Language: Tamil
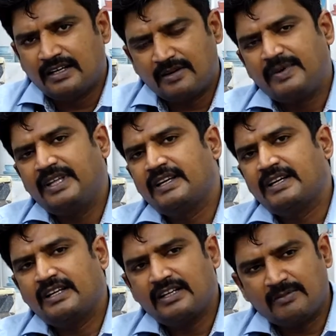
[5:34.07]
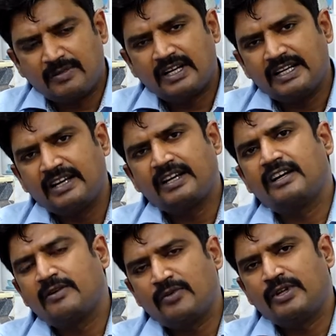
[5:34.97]
அப்படி இல்லைன்னா நம்மளால்
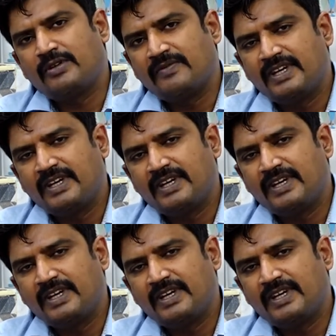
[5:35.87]
என்னென்ன முடியுதோ